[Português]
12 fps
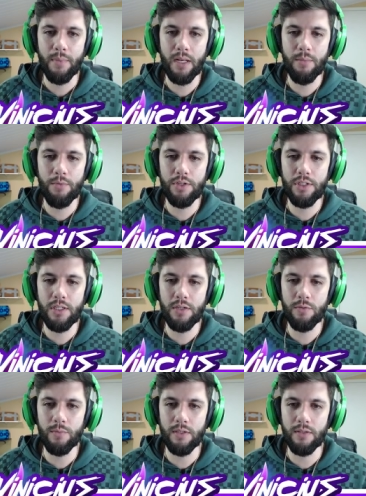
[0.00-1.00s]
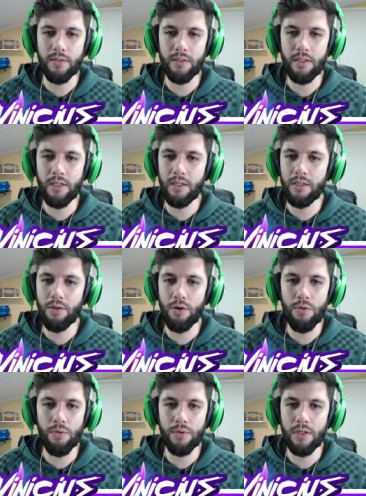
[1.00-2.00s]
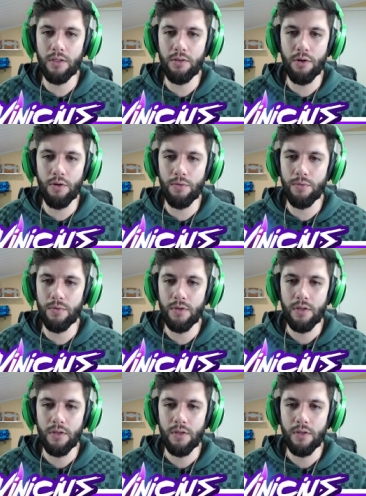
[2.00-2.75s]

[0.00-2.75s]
Pelo amor de Deus, mano. Que troll, que troll.